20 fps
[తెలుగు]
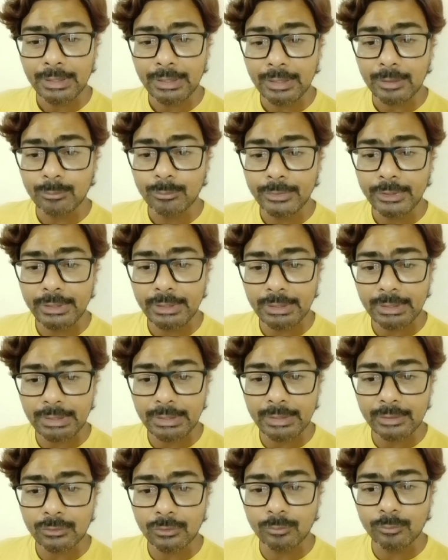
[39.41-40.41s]
ఆ
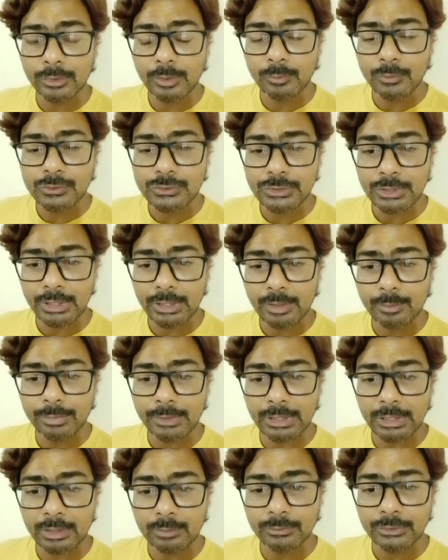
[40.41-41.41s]
బీర్లే ముంచాయి
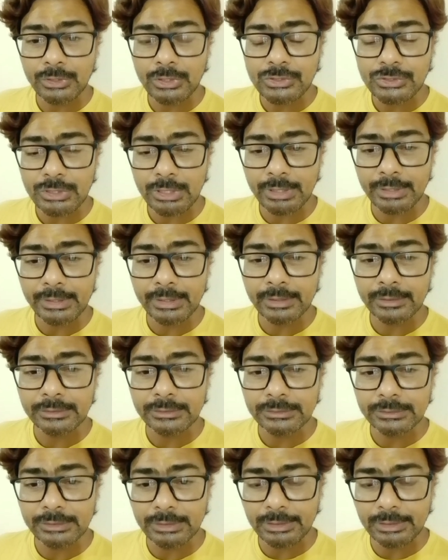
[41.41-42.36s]
ప్రాణం తీసాయి అని